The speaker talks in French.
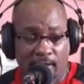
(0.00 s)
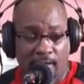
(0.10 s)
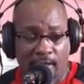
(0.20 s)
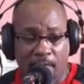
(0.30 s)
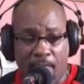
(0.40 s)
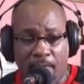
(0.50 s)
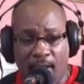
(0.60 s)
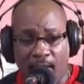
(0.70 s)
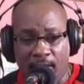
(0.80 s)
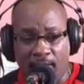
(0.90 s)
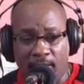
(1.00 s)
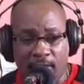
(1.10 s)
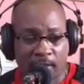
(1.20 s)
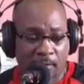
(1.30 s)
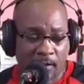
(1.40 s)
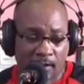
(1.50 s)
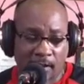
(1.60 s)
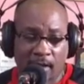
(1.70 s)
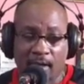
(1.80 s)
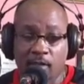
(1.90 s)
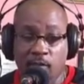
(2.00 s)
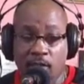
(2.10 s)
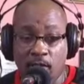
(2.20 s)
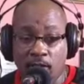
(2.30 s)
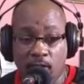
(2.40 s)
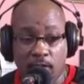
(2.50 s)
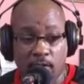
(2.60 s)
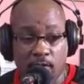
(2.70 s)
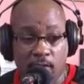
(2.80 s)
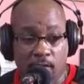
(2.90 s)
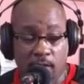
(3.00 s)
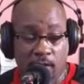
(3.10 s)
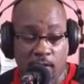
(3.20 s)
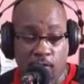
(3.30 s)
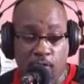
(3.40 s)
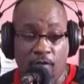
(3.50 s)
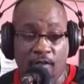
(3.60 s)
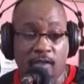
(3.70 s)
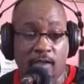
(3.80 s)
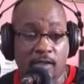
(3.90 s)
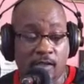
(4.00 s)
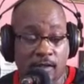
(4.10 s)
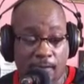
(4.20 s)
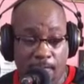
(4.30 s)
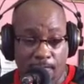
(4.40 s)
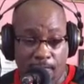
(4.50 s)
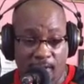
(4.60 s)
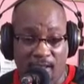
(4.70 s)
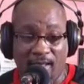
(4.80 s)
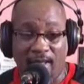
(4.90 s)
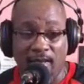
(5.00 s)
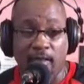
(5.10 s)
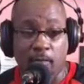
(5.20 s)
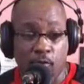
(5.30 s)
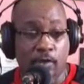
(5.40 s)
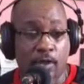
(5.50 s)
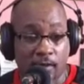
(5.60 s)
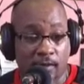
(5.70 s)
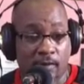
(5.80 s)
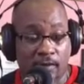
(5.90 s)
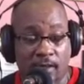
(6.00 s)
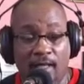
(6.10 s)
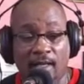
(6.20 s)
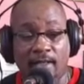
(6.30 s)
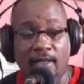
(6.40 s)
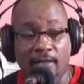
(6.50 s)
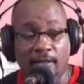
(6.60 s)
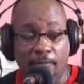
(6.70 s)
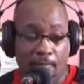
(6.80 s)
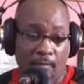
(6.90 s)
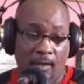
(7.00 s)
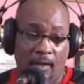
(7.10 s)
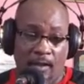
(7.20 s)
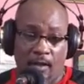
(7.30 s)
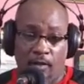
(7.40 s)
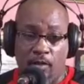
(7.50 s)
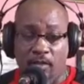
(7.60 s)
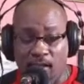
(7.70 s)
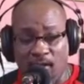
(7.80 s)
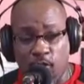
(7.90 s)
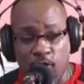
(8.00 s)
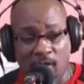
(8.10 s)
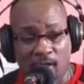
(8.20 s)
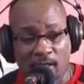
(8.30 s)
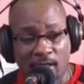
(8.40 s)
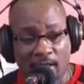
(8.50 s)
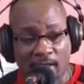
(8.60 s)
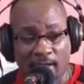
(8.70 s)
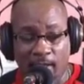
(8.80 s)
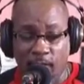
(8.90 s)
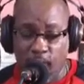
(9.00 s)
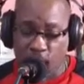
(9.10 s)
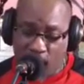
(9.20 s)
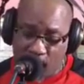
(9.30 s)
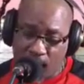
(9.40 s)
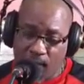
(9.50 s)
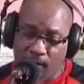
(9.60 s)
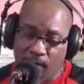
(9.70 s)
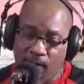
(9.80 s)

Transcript: n'est pas déterminante dans la réussite d'une œuvre artistique. C'est ça les temps modernes, c'est ça la réalité. Donc, si de jeunes Ziliard allez à Florence,